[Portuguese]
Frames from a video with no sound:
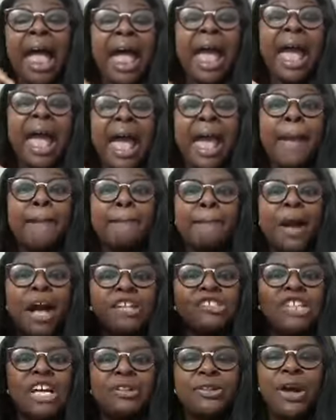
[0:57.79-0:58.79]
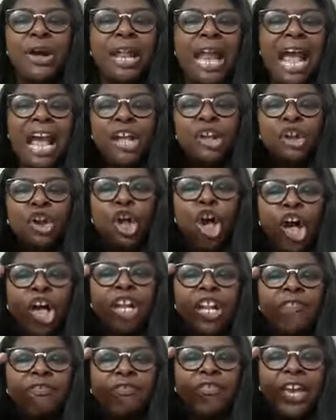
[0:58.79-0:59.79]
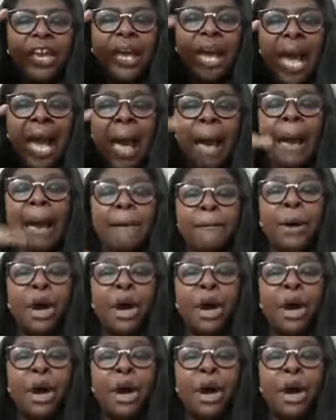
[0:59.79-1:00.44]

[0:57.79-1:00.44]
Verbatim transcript: Ei, pode adorar e glorificar,